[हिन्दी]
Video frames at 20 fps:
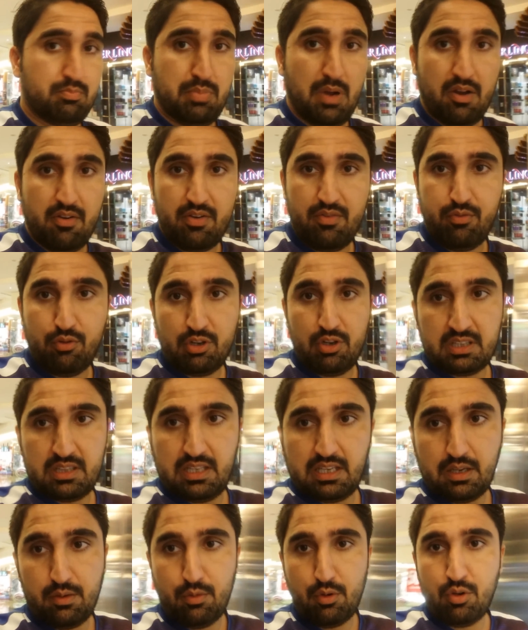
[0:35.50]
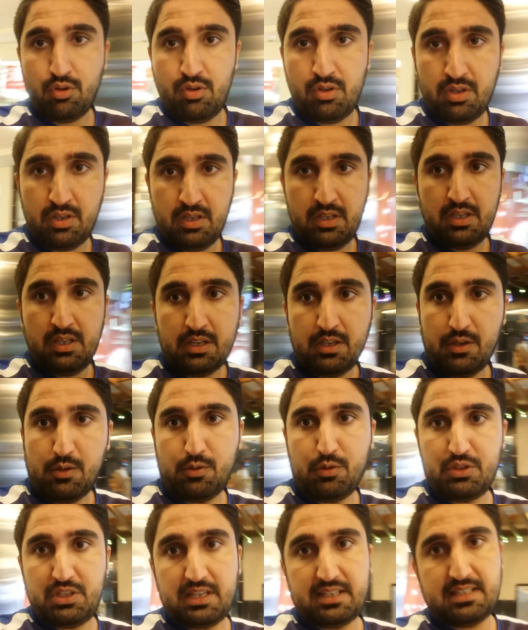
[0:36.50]
पावरफुल नहीं थी कि वो
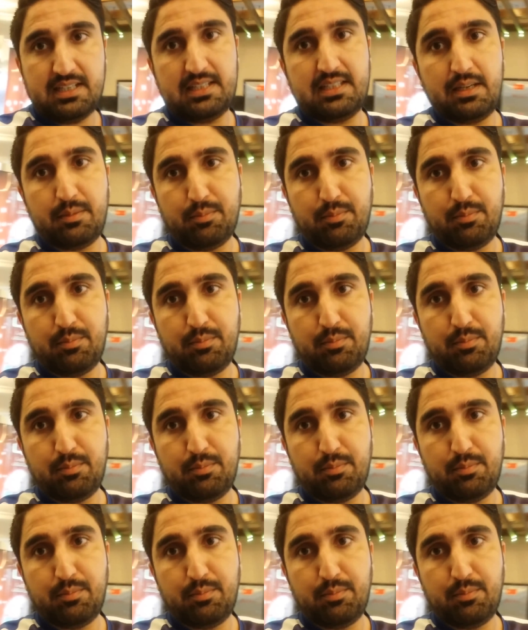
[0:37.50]
कुछ अच्छा सा